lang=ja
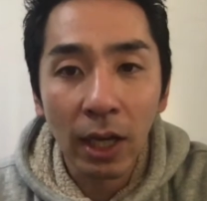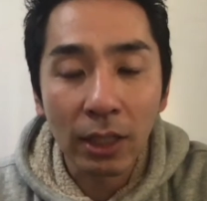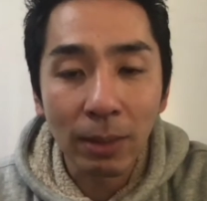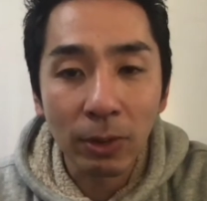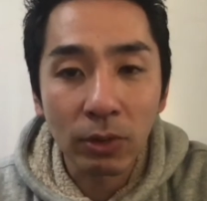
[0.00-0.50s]

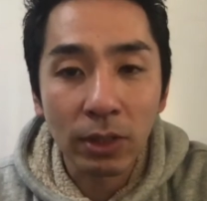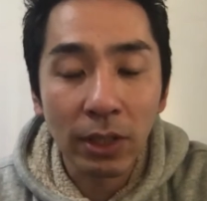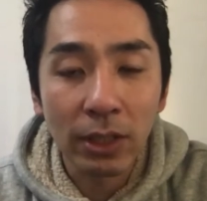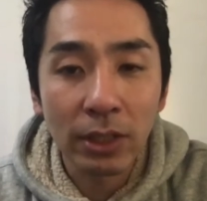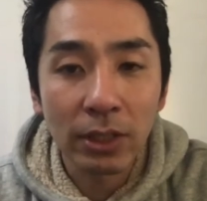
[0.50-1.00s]
頭を
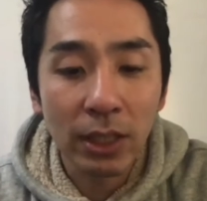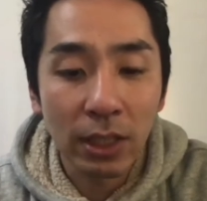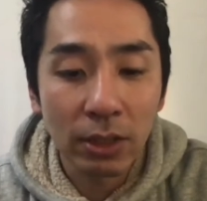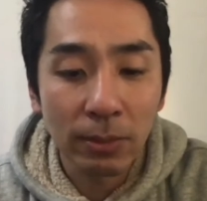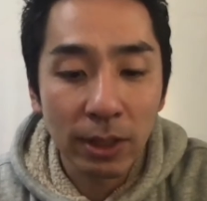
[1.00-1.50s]
使わない時
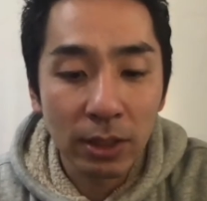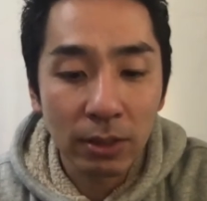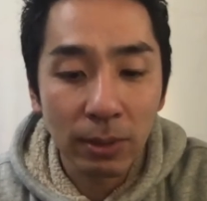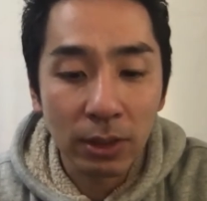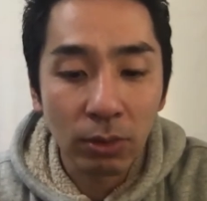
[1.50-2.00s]
間が生まれてしまう